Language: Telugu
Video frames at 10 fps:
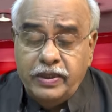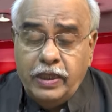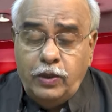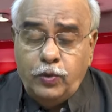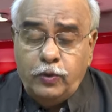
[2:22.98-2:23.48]

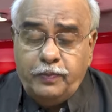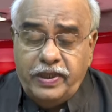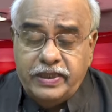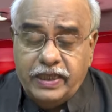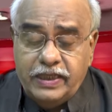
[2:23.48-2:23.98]

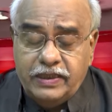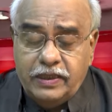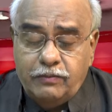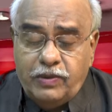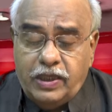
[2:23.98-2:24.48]
నెల్లూరుపై జగన్
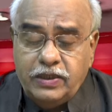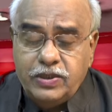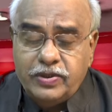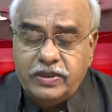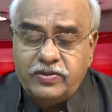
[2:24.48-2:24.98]
తన
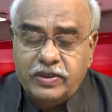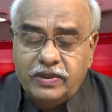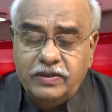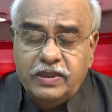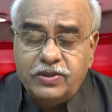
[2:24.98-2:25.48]
మార్క్స్
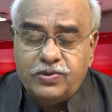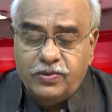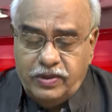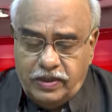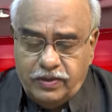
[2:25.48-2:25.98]
సిద్ధం
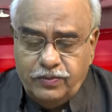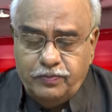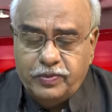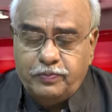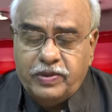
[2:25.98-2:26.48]
చేస్తున్నారు
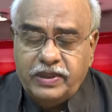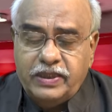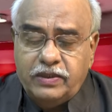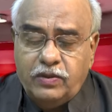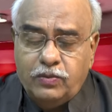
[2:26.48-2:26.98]

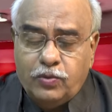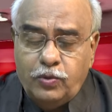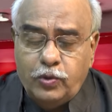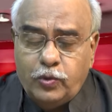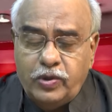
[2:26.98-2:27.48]
ప్రత్యర్థులు
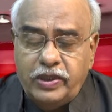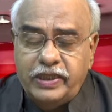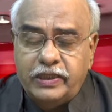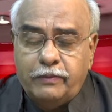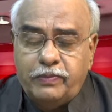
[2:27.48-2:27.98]

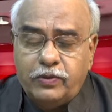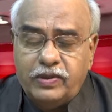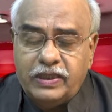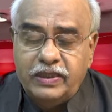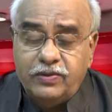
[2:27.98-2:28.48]
కోలుకోలేని దెబ్బ
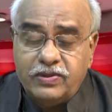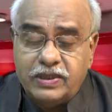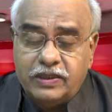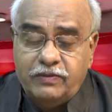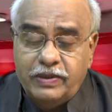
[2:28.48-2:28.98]
కొట్టేందుకు
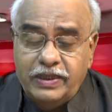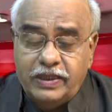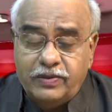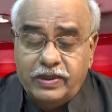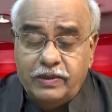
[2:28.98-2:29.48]

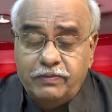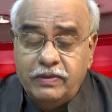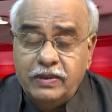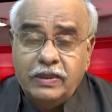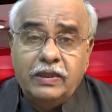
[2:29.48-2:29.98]
సిద్ధమయ్యారు అన్న
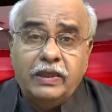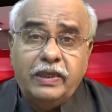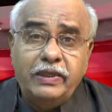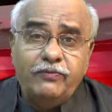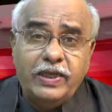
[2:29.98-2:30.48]

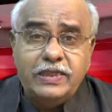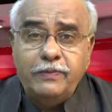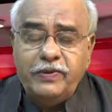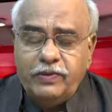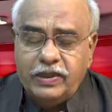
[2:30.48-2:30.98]
అని
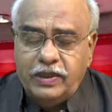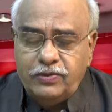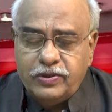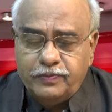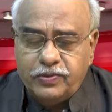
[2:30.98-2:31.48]
వైసీపీ
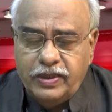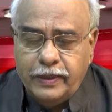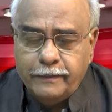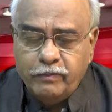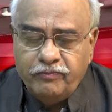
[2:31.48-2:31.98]
వర్గాలు చెప్తున్నాయి